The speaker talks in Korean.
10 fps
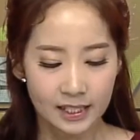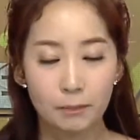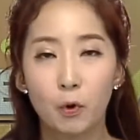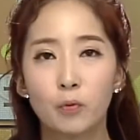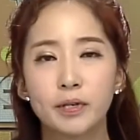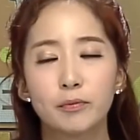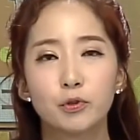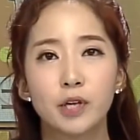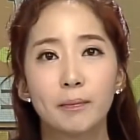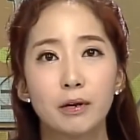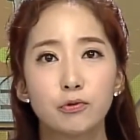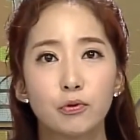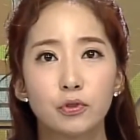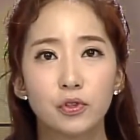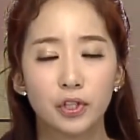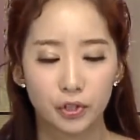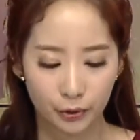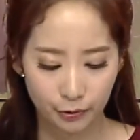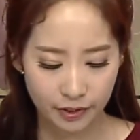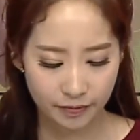자, 보험 365 생방송으로
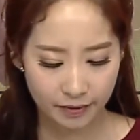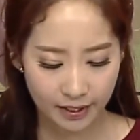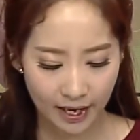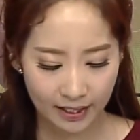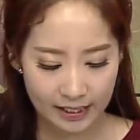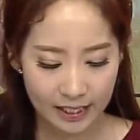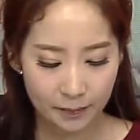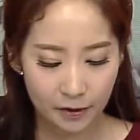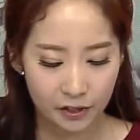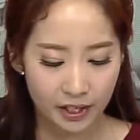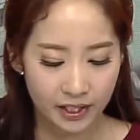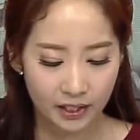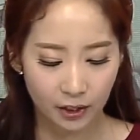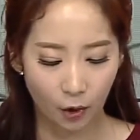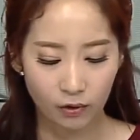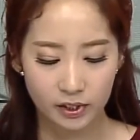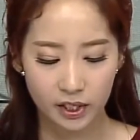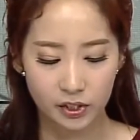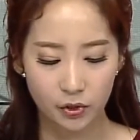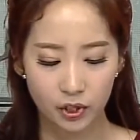전해드리고 있습니다. 질병에 의한
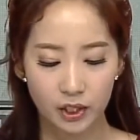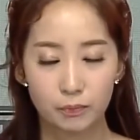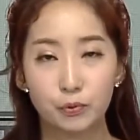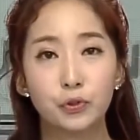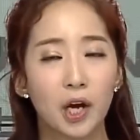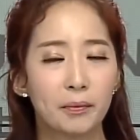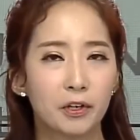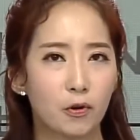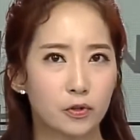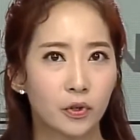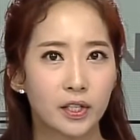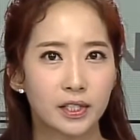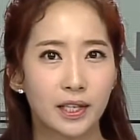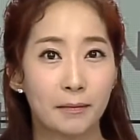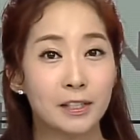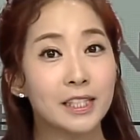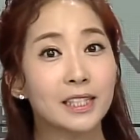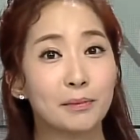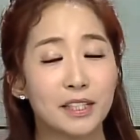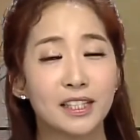경제적인 부담을 걱정하신다면
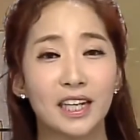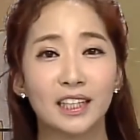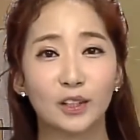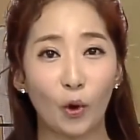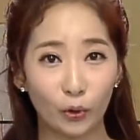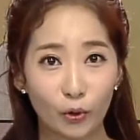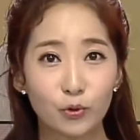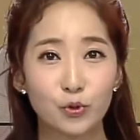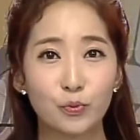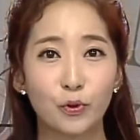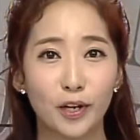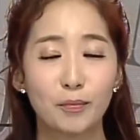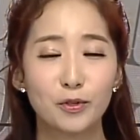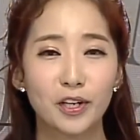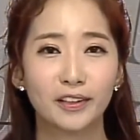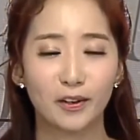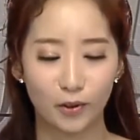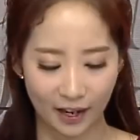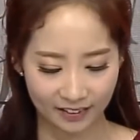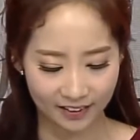지금 이 시간을 더더욱 주목을 해보셔야 될
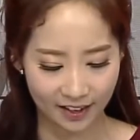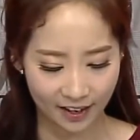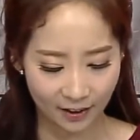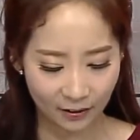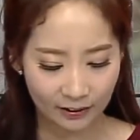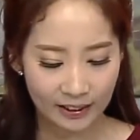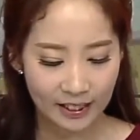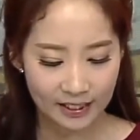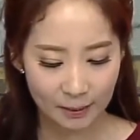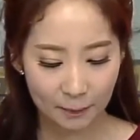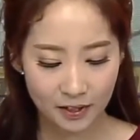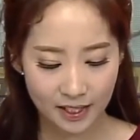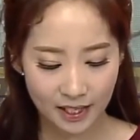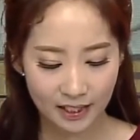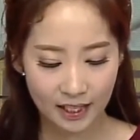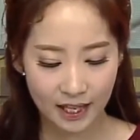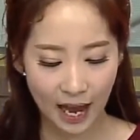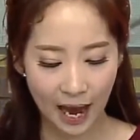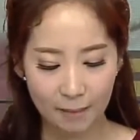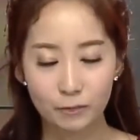것 같은데요. 첫 번째는
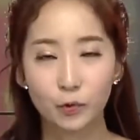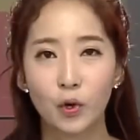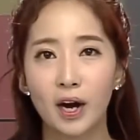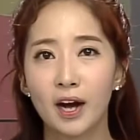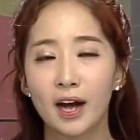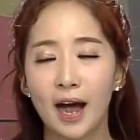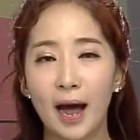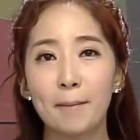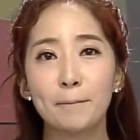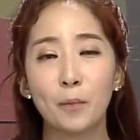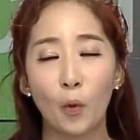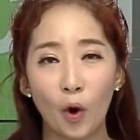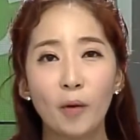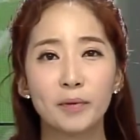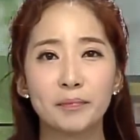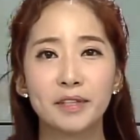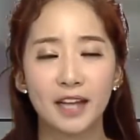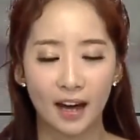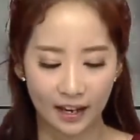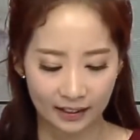암과
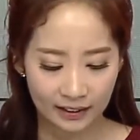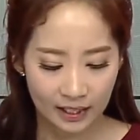암보험입니다.